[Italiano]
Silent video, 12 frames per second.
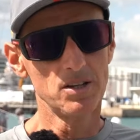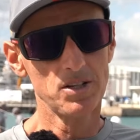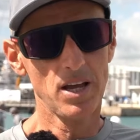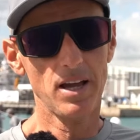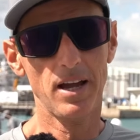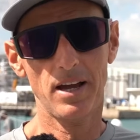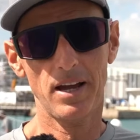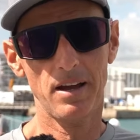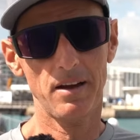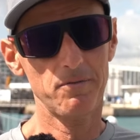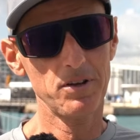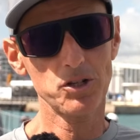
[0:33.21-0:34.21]
Sì,
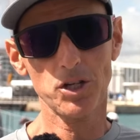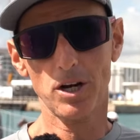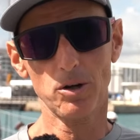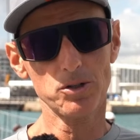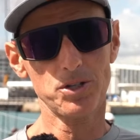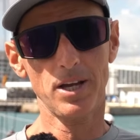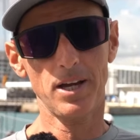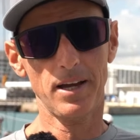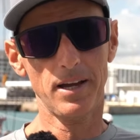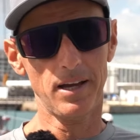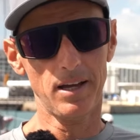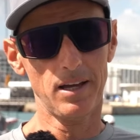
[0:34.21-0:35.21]
eh, vincere così
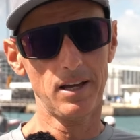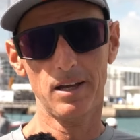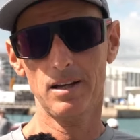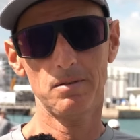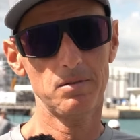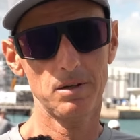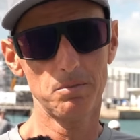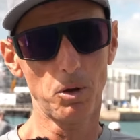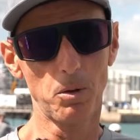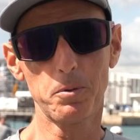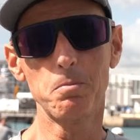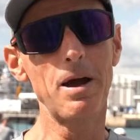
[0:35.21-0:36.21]
è il
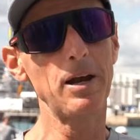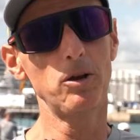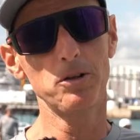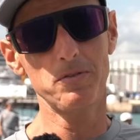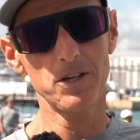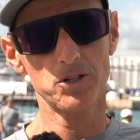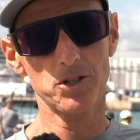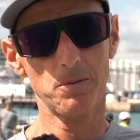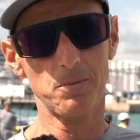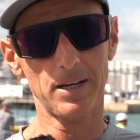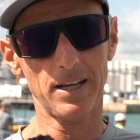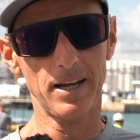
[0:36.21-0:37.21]
modo più bello di vincere
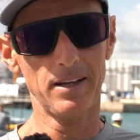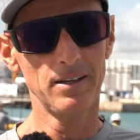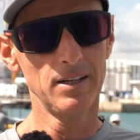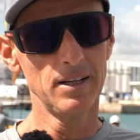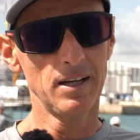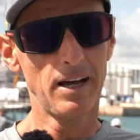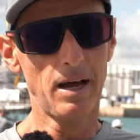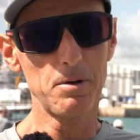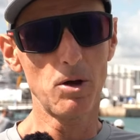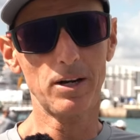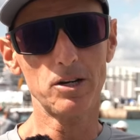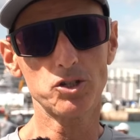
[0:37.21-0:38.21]
perché
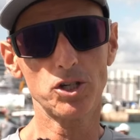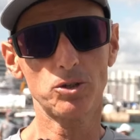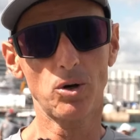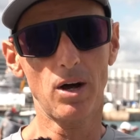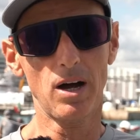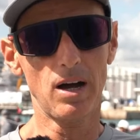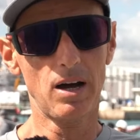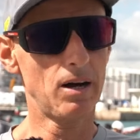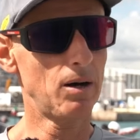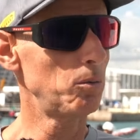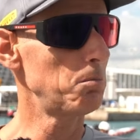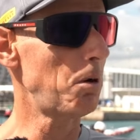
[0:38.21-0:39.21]
abbiamo reagito
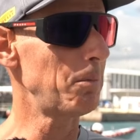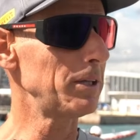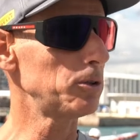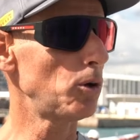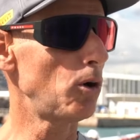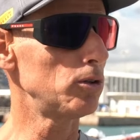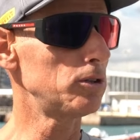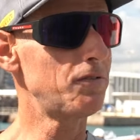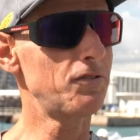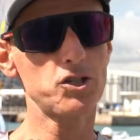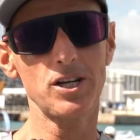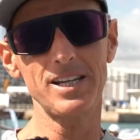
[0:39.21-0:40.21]
a un momento
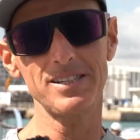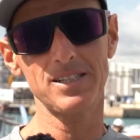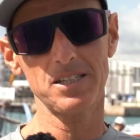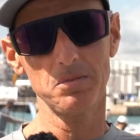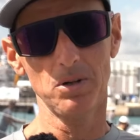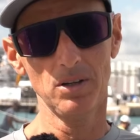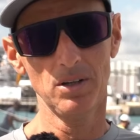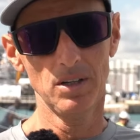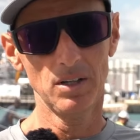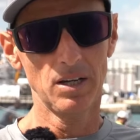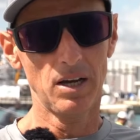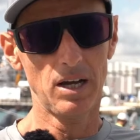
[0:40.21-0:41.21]
difficilissimo,
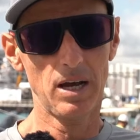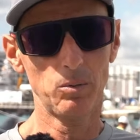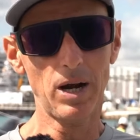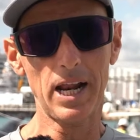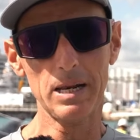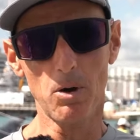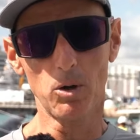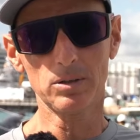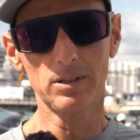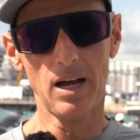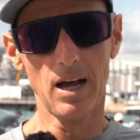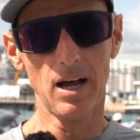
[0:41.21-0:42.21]
eh, una
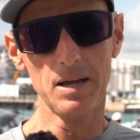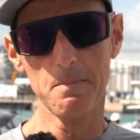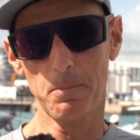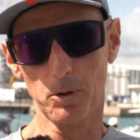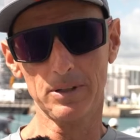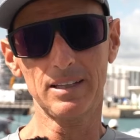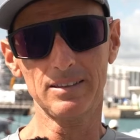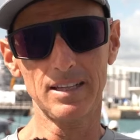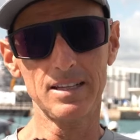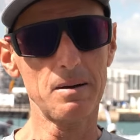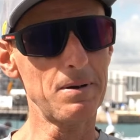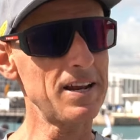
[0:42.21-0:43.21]
rimonta importante
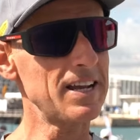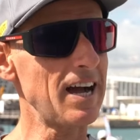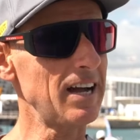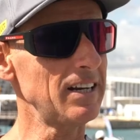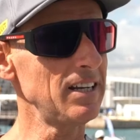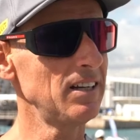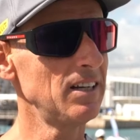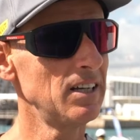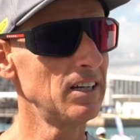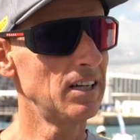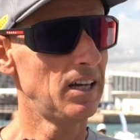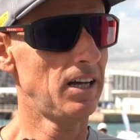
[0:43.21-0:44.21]
degli americani,
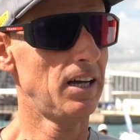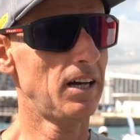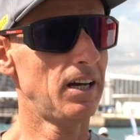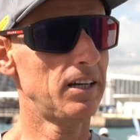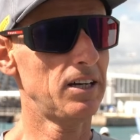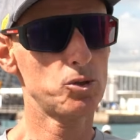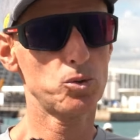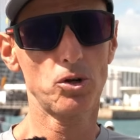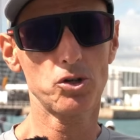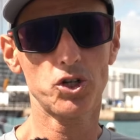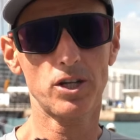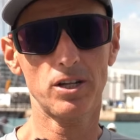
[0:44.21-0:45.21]
eh,
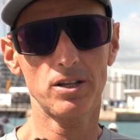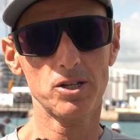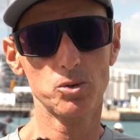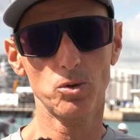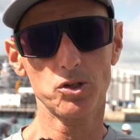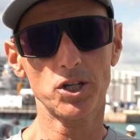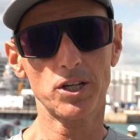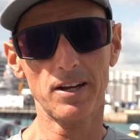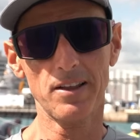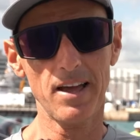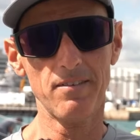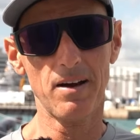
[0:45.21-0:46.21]
nessuno, ci, nessuno, ci,
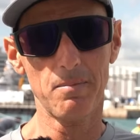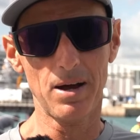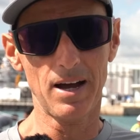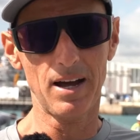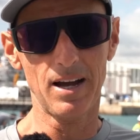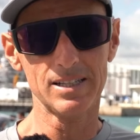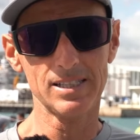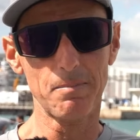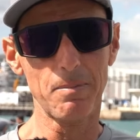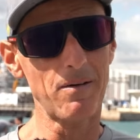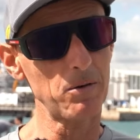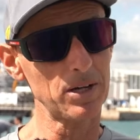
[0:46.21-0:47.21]
credeva ma
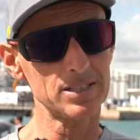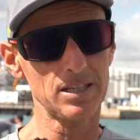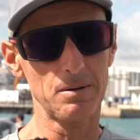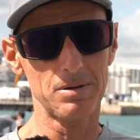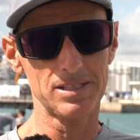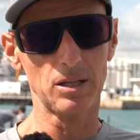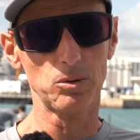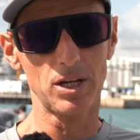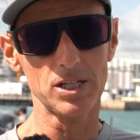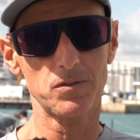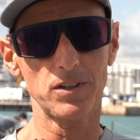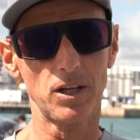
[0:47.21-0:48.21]
sapevamo che sarebbe stata
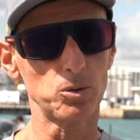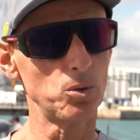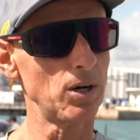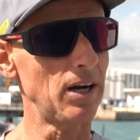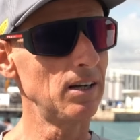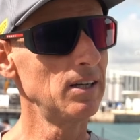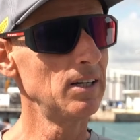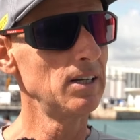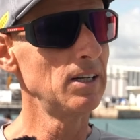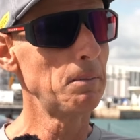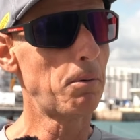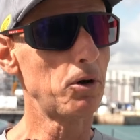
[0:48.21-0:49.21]
una sfida dura,
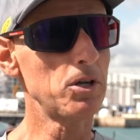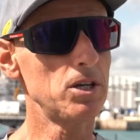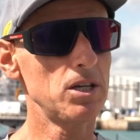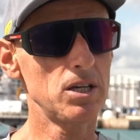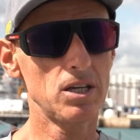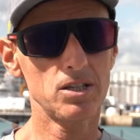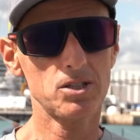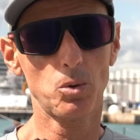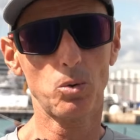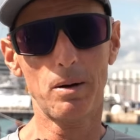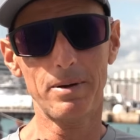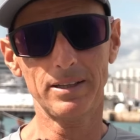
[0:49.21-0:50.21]
poi
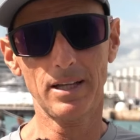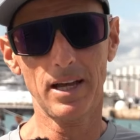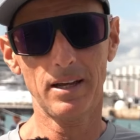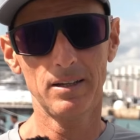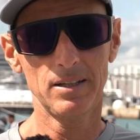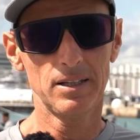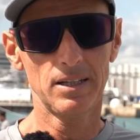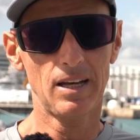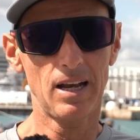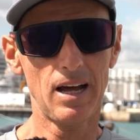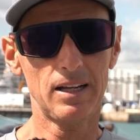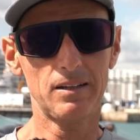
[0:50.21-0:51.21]
sicuramente
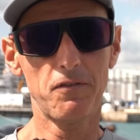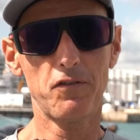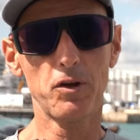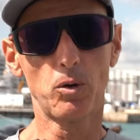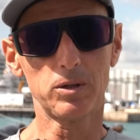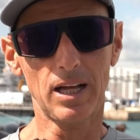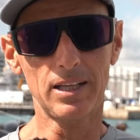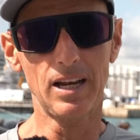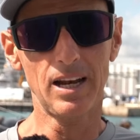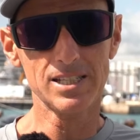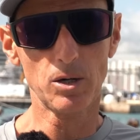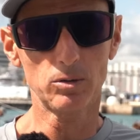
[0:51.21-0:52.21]
la difficoltà
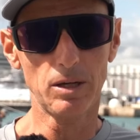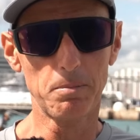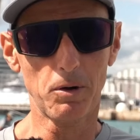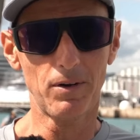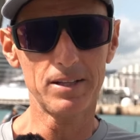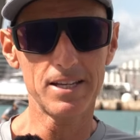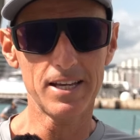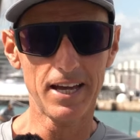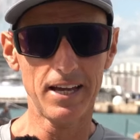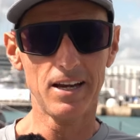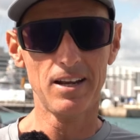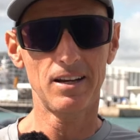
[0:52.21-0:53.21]
della seconda prova di
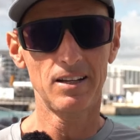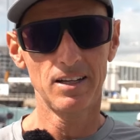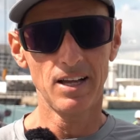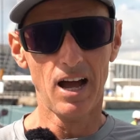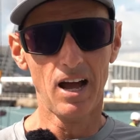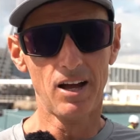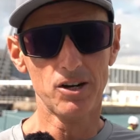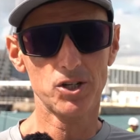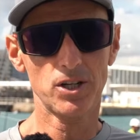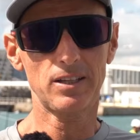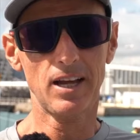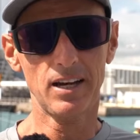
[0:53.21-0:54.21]
ieri,
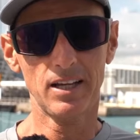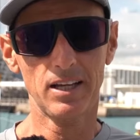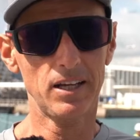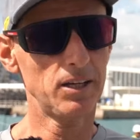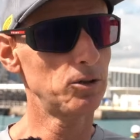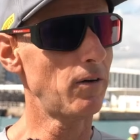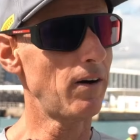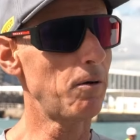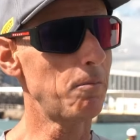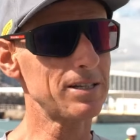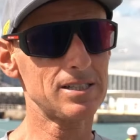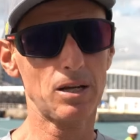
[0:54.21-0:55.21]
accettare che
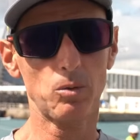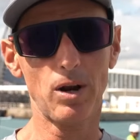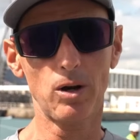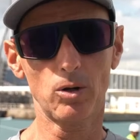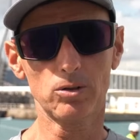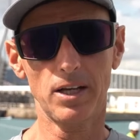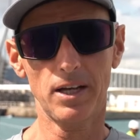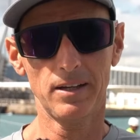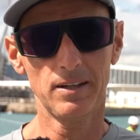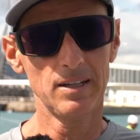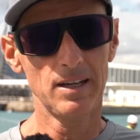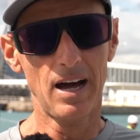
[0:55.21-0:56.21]
dovevamo passare una notte
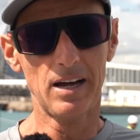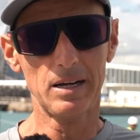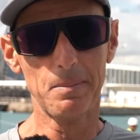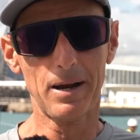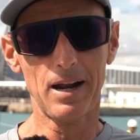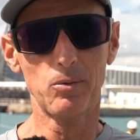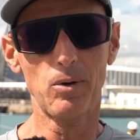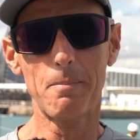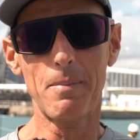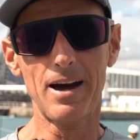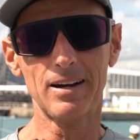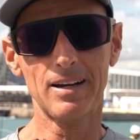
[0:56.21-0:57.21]
a riparare una
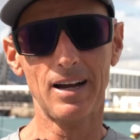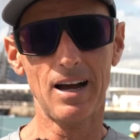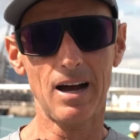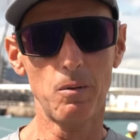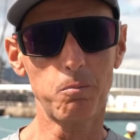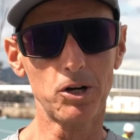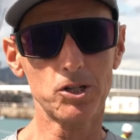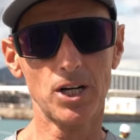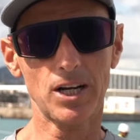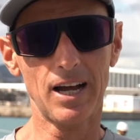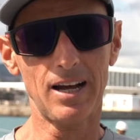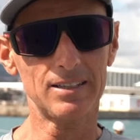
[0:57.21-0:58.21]
barca un po'
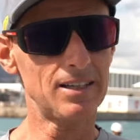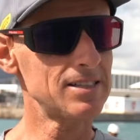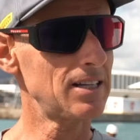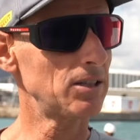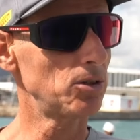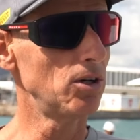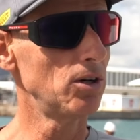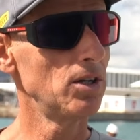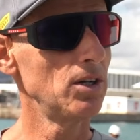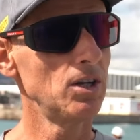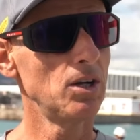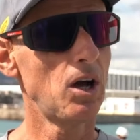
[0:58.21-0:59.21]
acciaccata è stato,
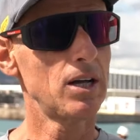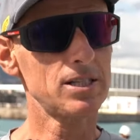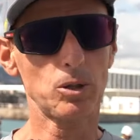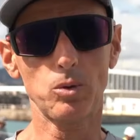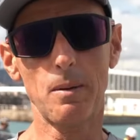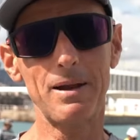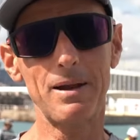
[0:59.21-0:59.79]
è stato un